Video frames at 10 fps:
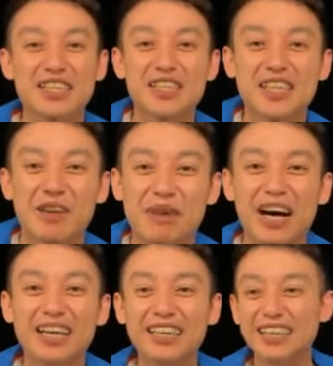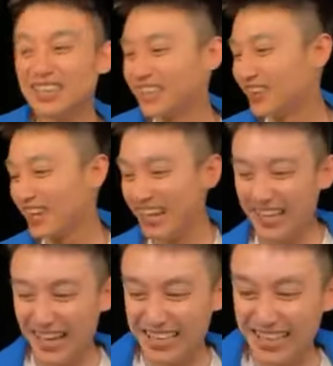给他欣赏吗？我可
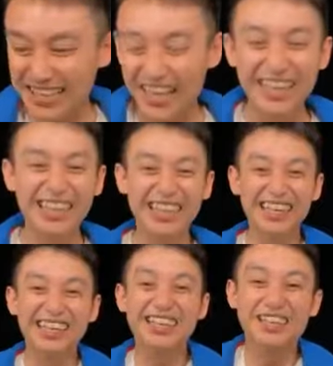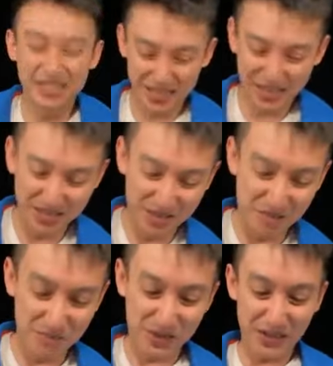以给他欣赏，你说你反倒
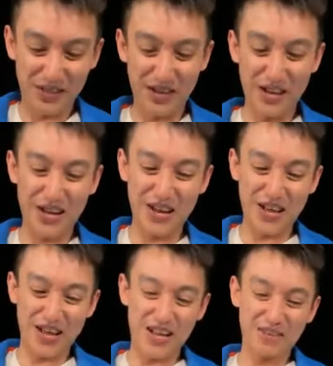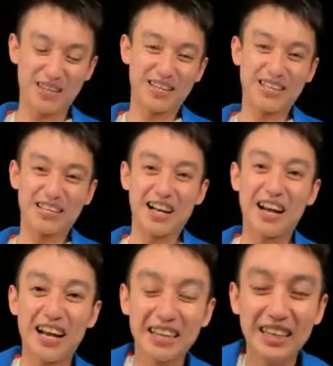给他欣赏？对对对。
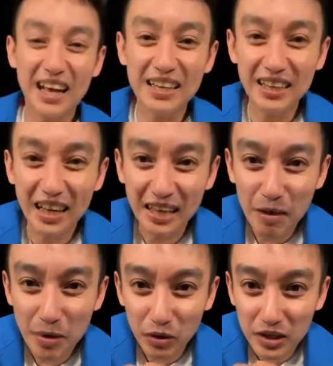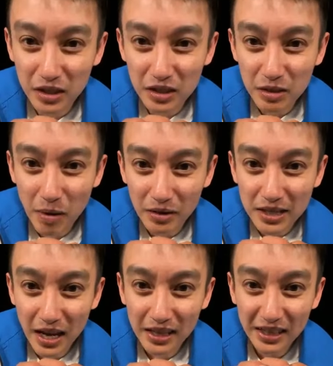好了，你改天来台北，我请你吃泡
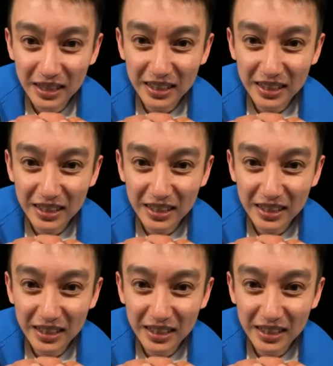菜。